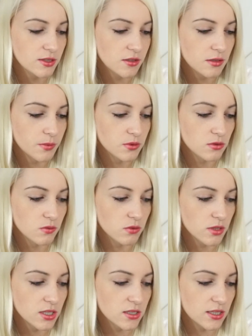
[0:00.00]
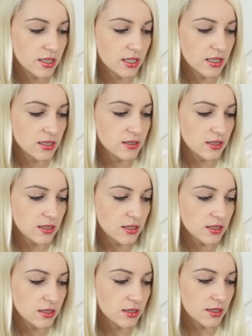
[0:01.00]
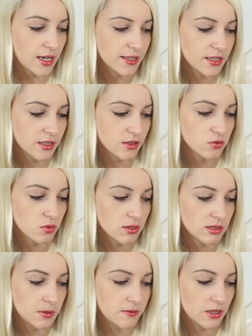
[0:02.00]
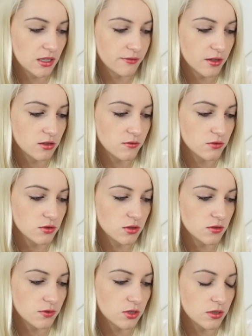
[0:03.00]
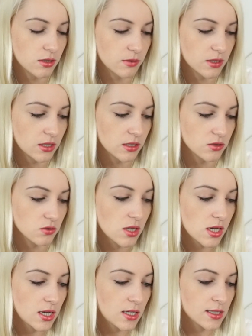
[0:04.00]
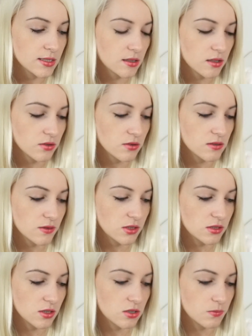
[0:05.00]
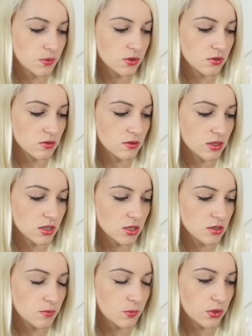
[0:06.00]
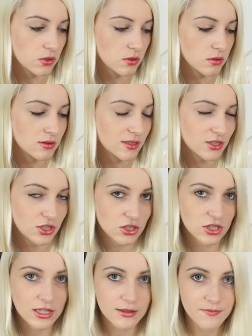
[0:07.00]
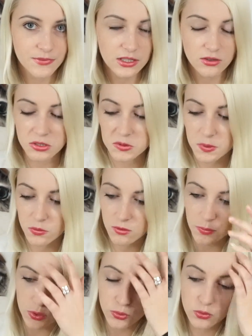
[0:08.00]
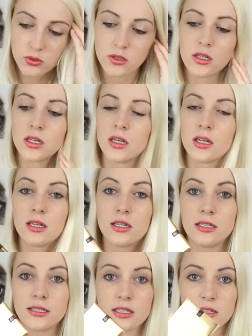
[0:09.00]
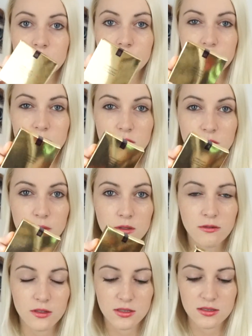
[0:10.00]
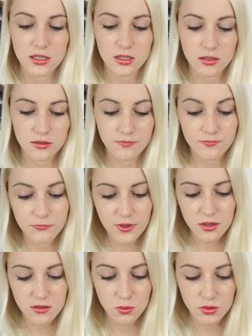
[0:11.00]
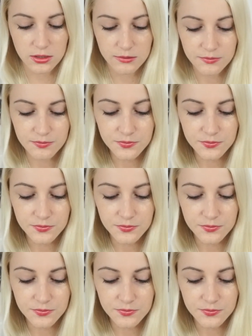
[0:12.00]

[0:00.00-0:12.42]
cienie pasują do każdej karnacji, ich, a ich tekstura zapewnia efektywność tworzenia makijażu. Cena to jest 23,50 za 6, pro, 6 gram i to jest pełny produkt. E, tak się prezentuje opakowanie jest takie mm, fajne złote.